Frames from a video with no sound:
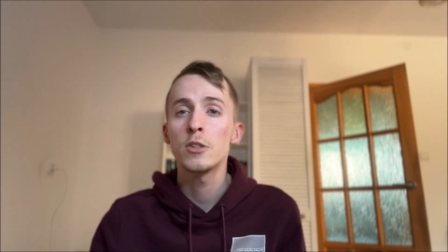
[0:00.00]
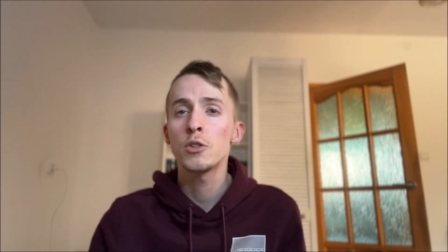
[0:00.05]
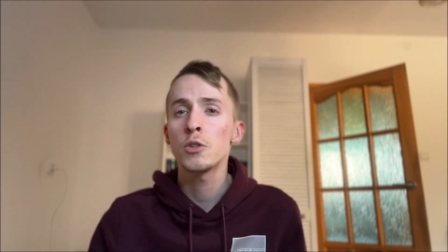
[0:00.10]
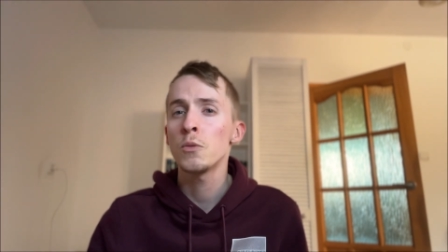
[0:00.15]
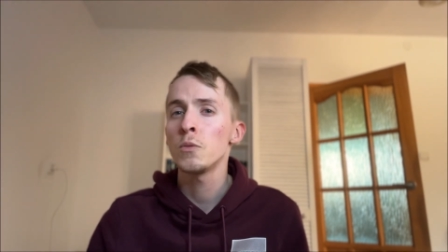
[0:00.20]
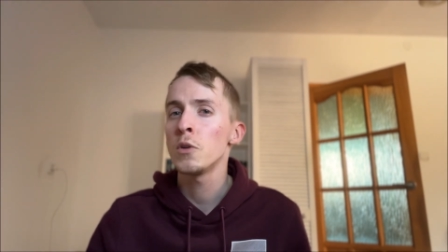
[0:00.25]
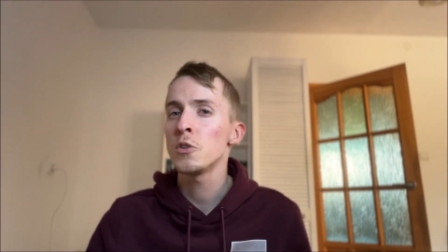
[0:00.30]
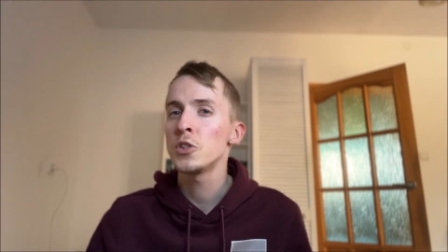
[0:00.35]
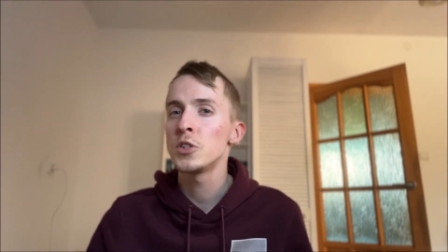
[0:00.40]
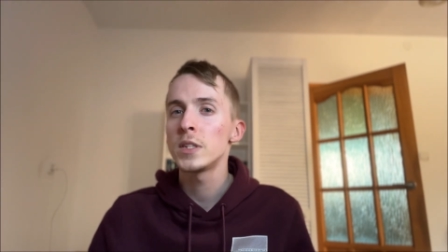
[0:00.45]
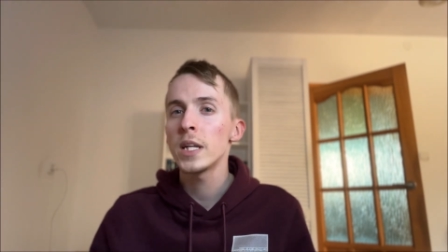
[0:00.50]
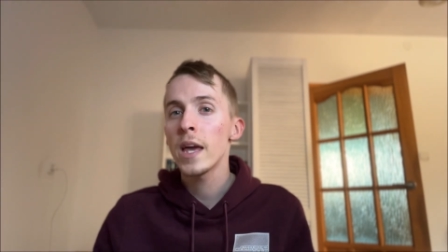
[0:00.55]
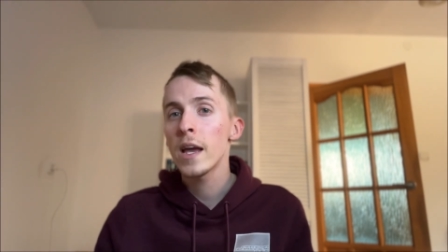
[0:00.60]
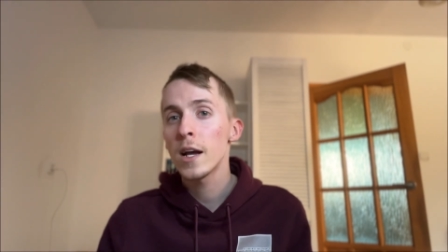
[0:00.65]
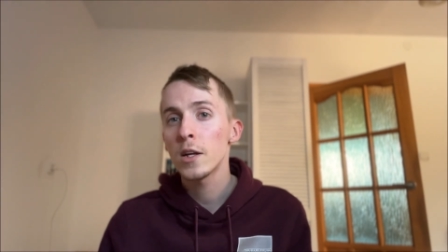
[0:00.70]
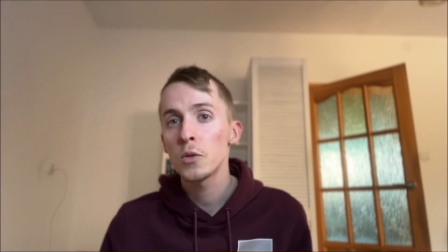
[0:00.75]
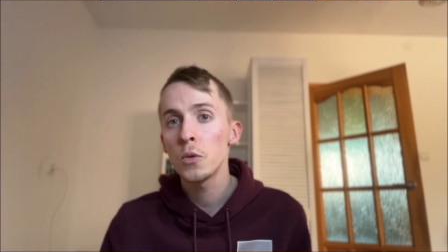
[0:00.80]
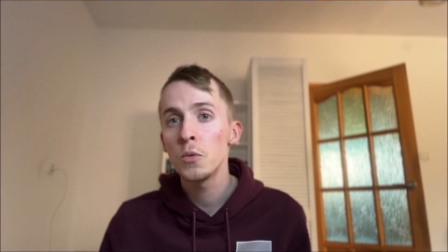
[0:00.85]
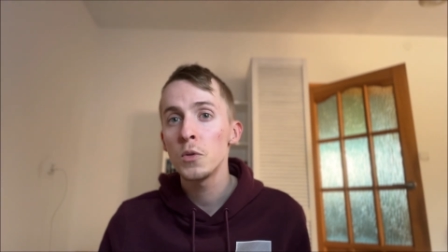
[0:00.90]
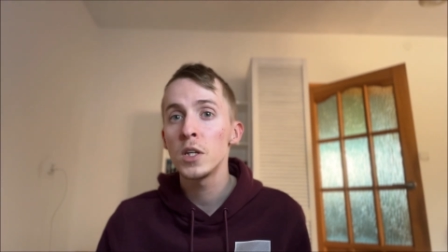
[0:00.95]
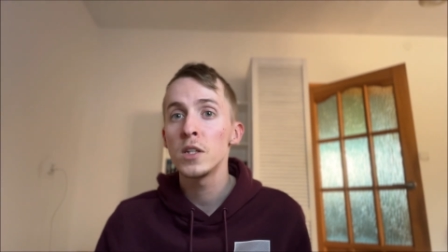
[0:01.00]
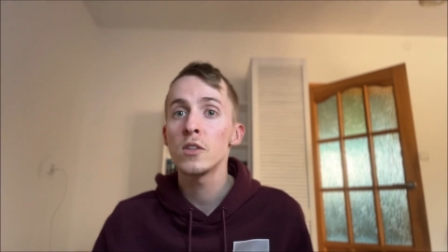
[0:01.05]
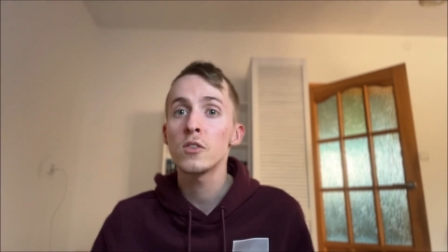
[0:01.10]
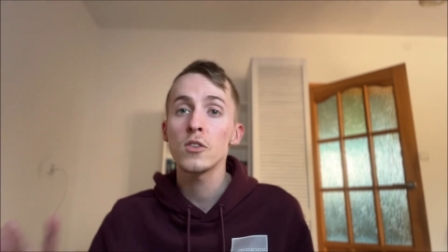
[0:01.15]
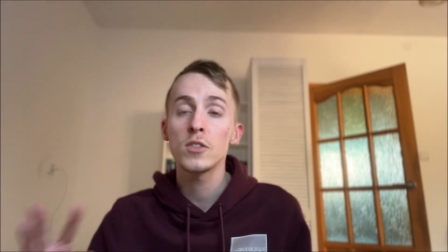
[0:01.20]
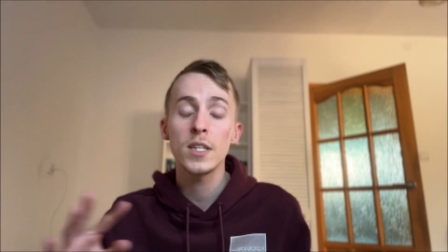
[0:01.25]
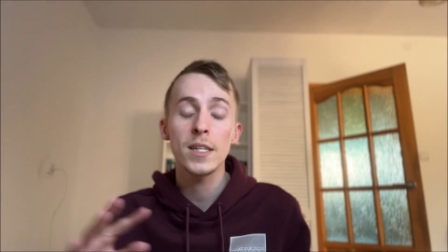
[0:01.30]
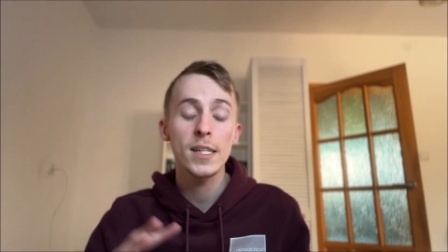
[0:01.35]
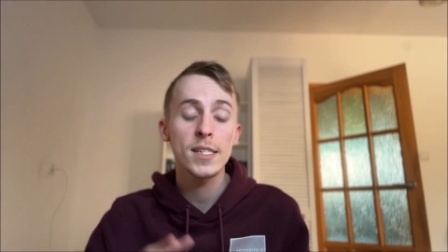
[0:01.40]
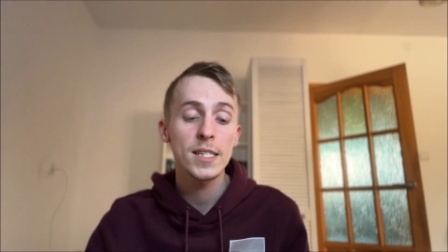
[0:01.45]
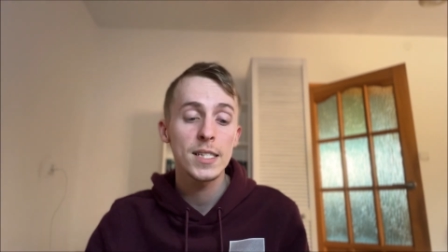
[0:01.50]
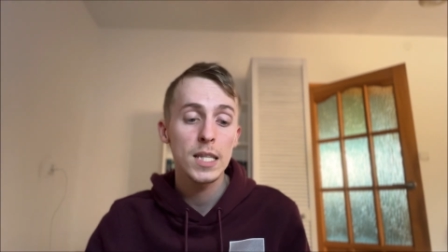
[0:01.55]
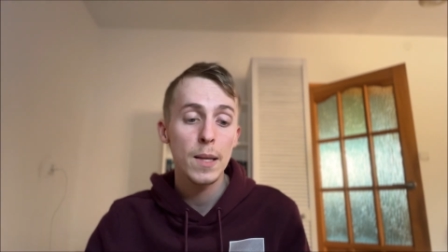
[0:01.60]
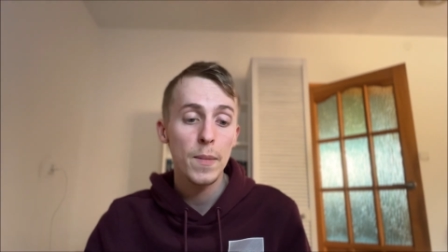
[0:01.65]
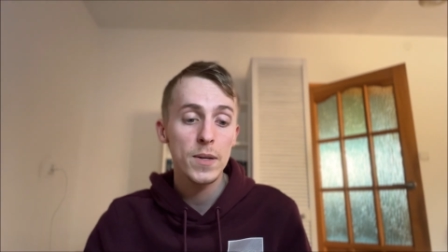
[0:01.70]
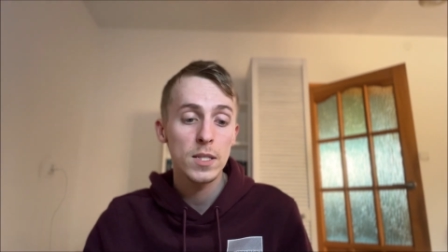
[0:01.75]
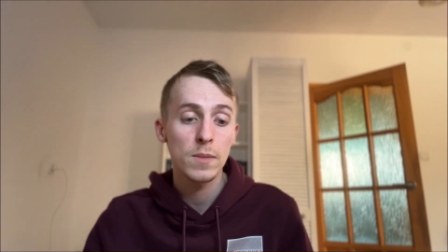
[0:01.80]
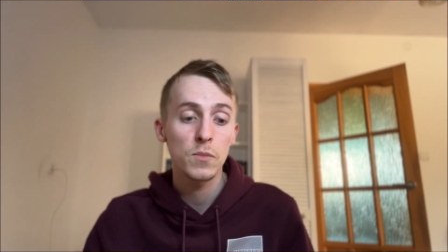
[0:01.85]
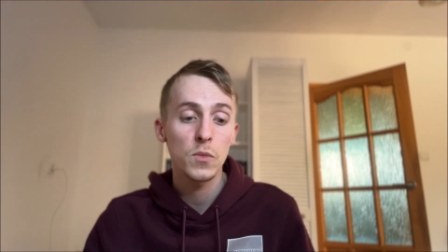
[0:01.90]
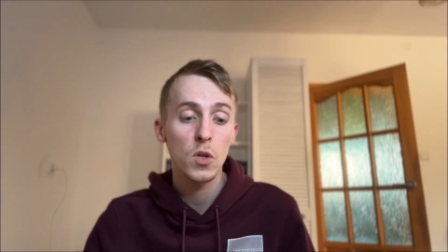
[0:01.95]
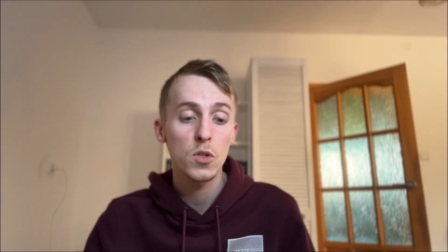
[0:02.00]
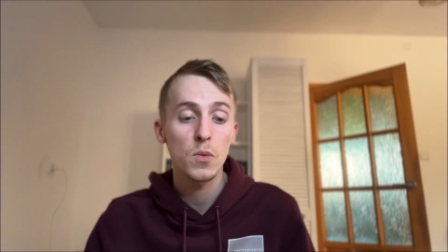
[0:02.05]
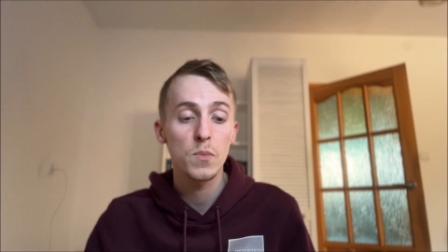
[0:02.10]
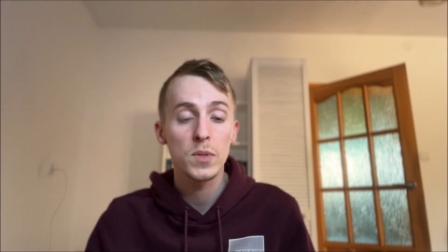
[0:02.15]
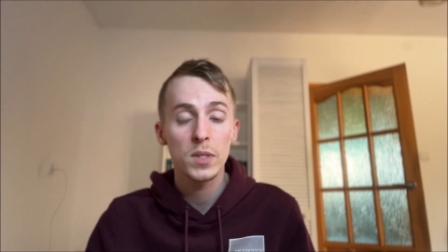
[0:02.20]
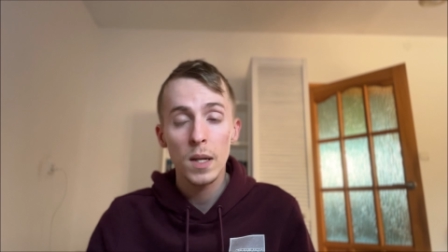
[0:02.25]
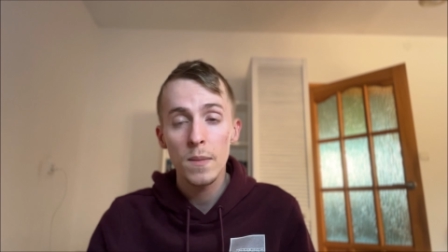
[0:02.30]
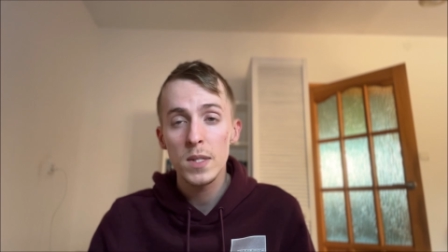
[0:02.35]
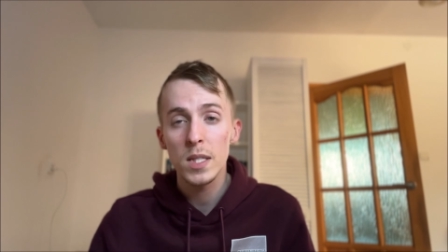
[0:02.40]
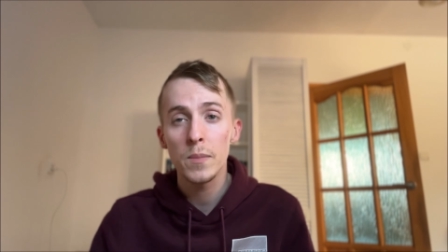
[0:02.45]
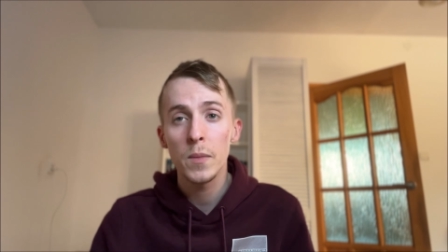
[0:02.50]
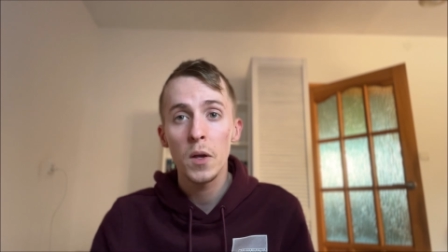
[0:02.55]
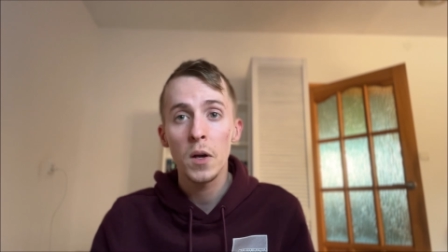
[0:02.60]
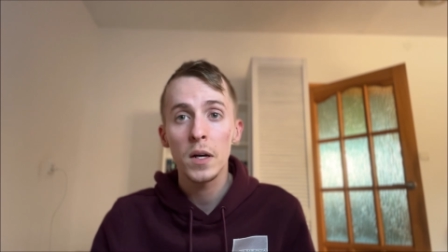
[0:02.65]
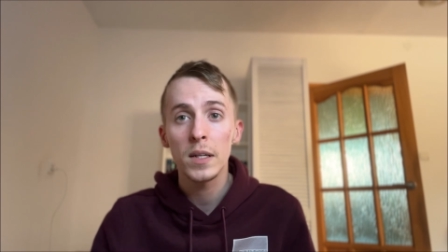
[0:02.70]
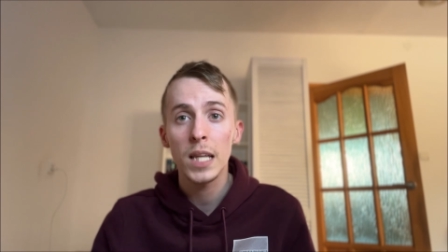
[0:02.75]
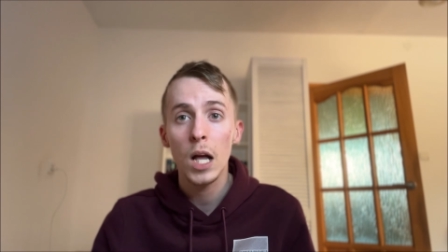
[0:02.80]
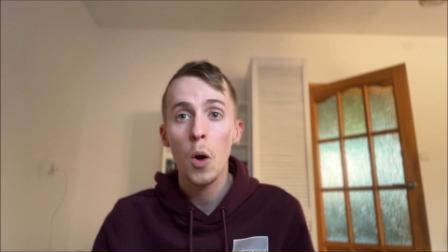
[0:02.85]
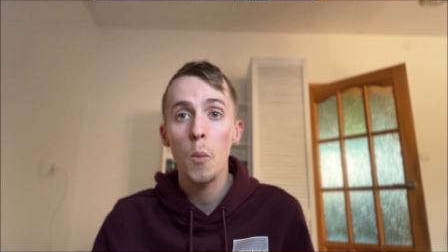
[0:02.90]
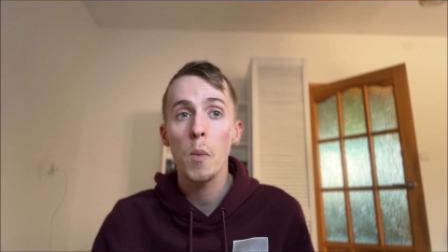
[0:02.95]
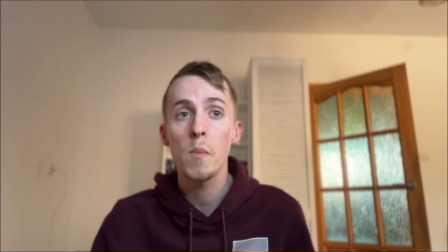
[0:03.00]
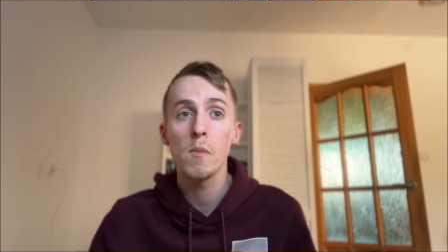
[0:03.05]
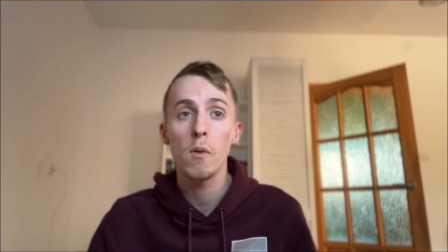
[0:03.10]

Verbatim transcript: w szczególności takie gatunki, no to serdecznie zapraszam do subskrypcji mojego kanału,